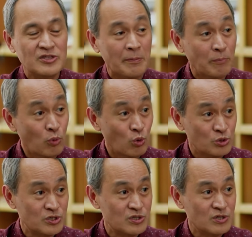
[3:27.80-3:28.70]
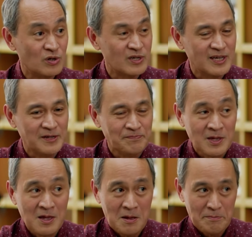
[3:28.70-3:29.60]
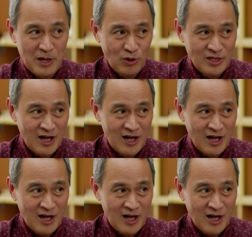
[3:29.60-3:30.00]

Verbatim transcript: taboos, okay? Pero ang